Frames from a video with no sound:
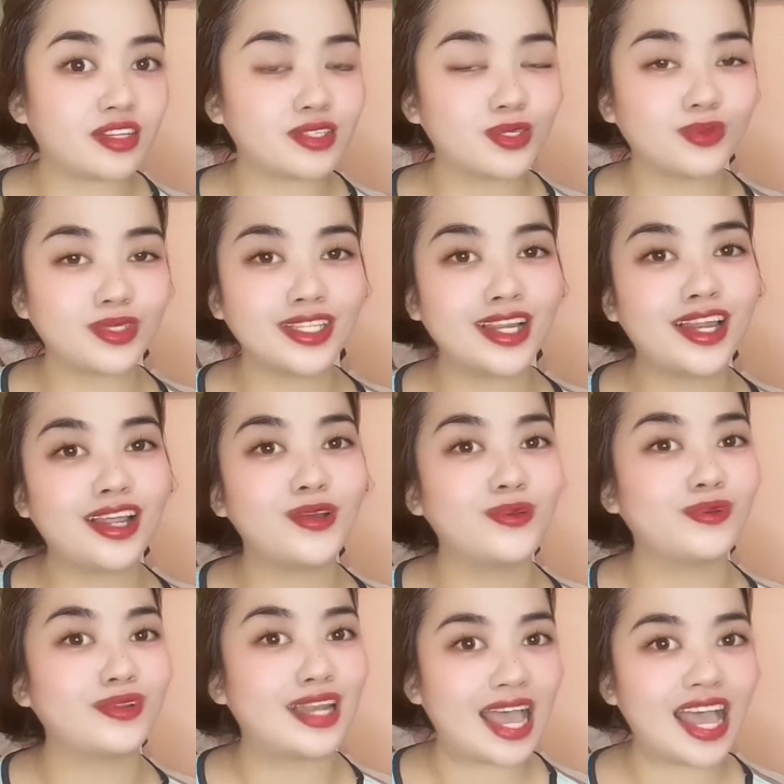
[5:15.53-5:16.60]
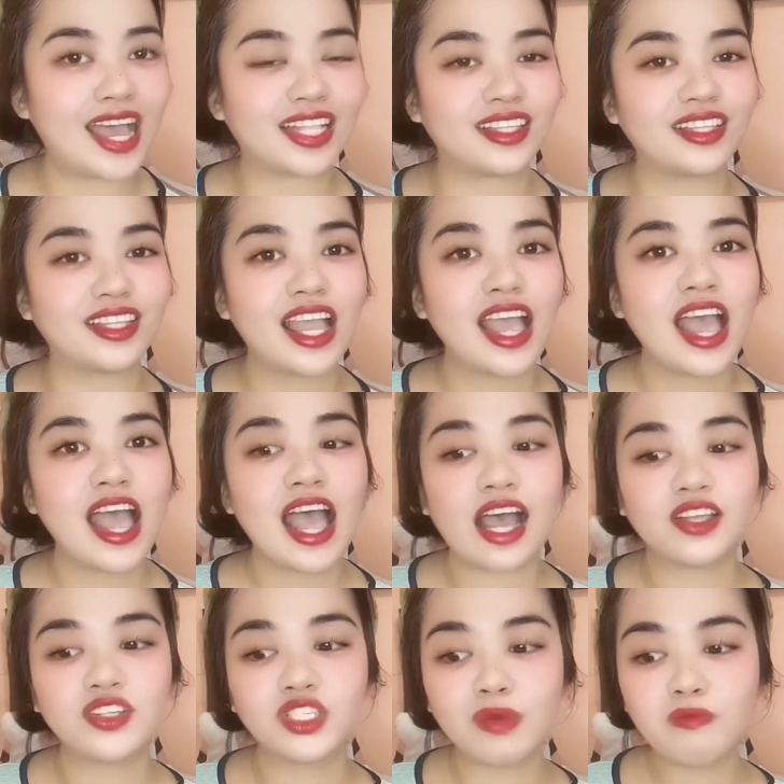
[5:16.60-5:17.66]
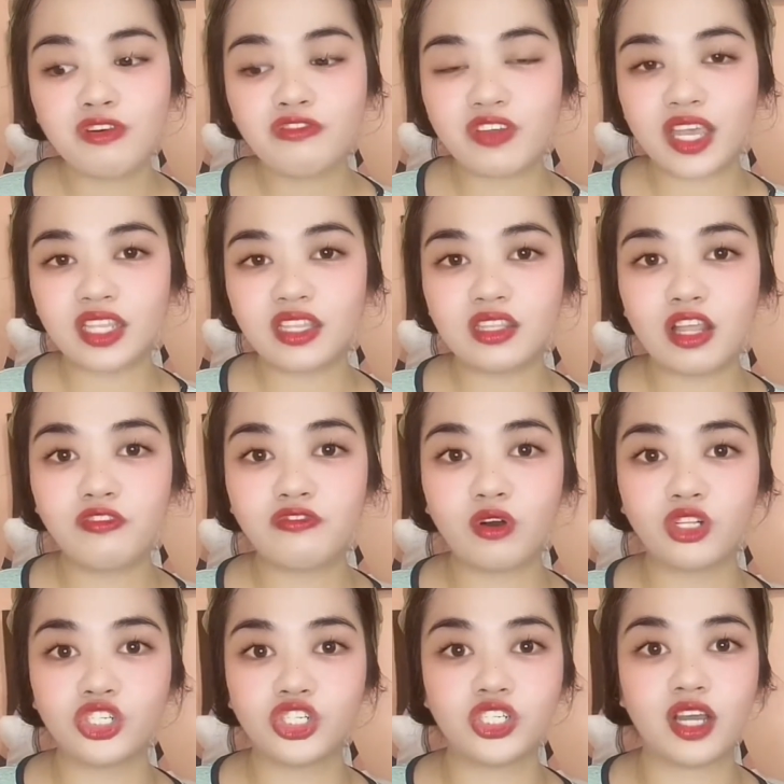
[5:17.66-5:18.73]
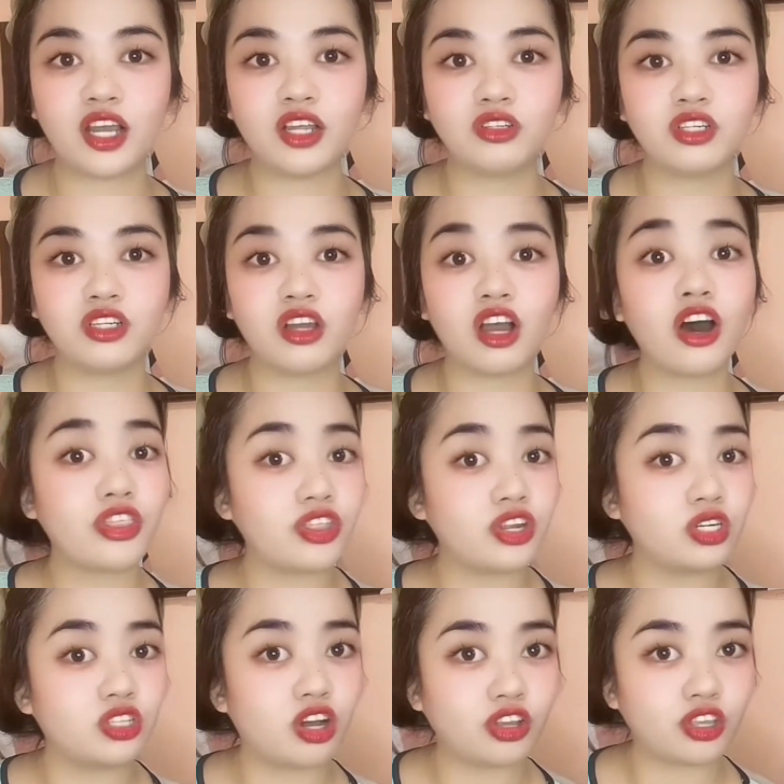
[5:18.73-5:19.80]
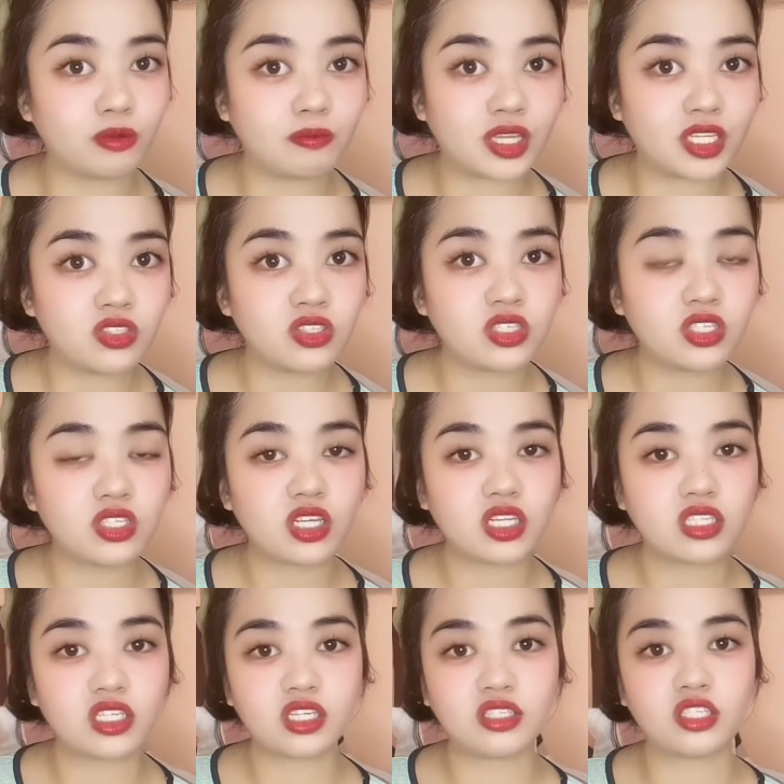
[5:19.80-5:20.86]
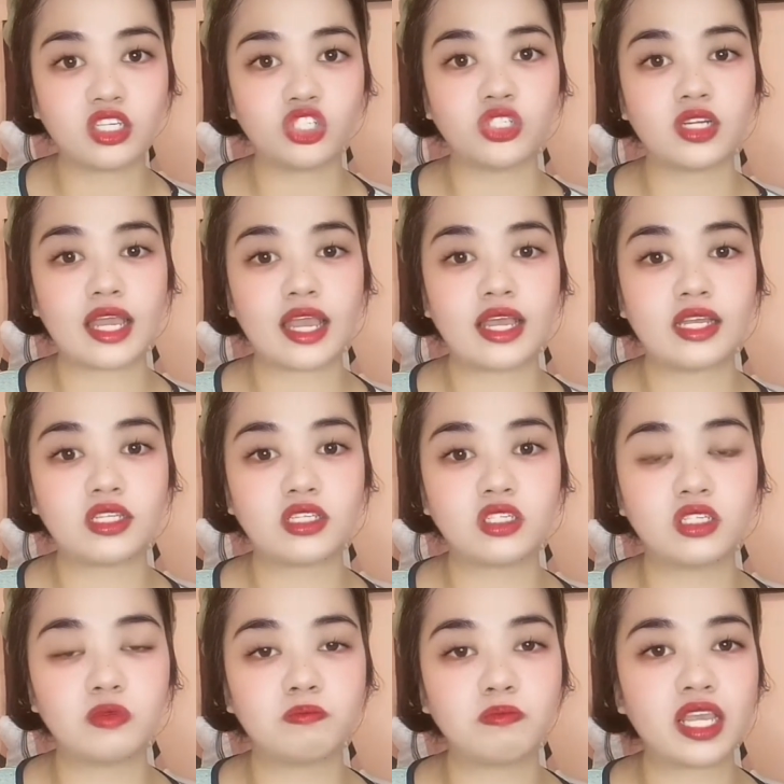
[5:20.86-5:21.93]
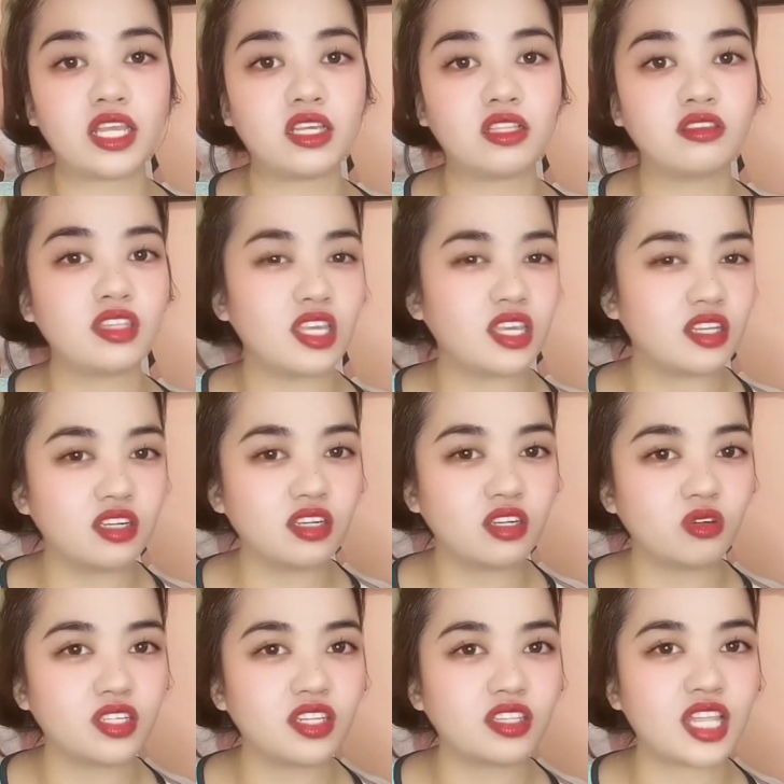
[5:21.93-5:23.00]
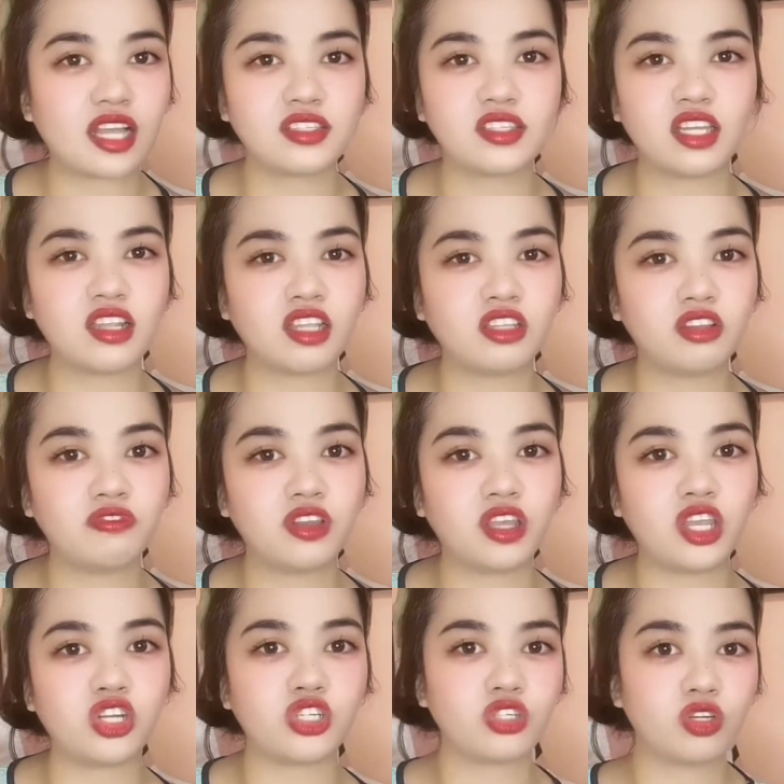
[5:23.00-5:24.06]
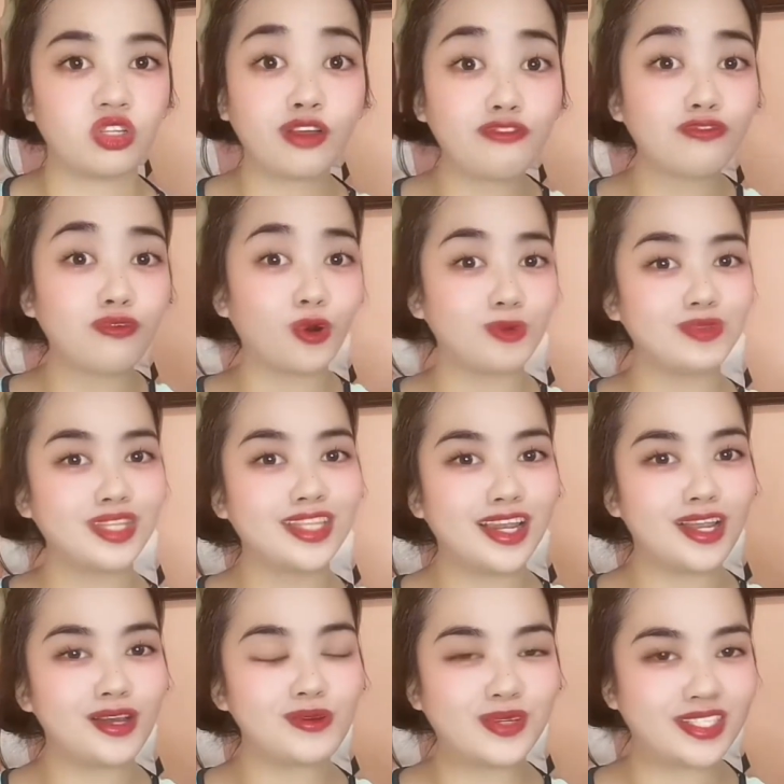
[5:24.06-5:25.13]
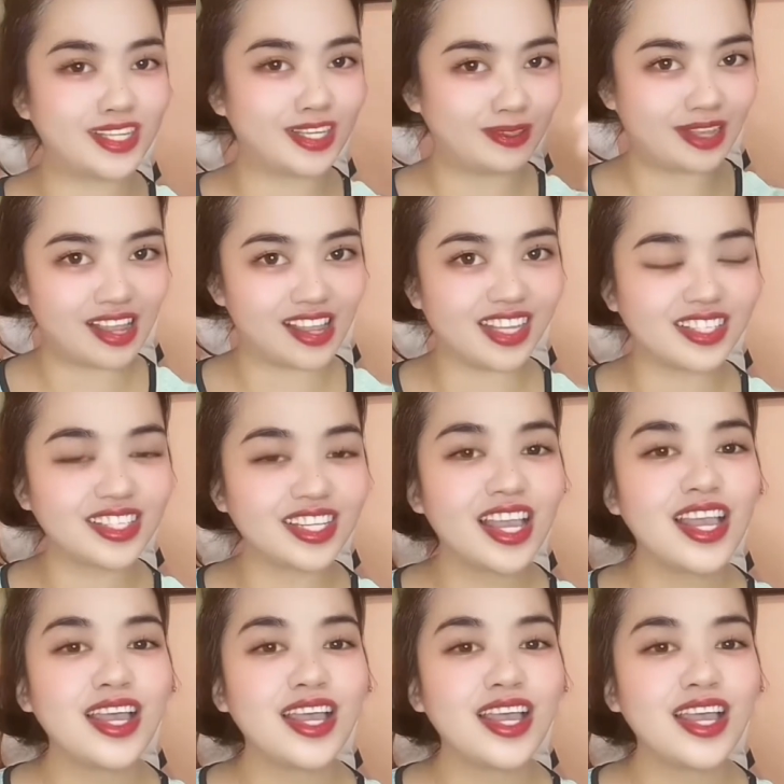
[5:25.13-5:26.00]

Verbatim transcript: So dinala ko yung lahat. Uh, some of it na-fall siya under other documents kasi such as my TIN or the tax identification. Na-form dinala ko ako kasi yun guys.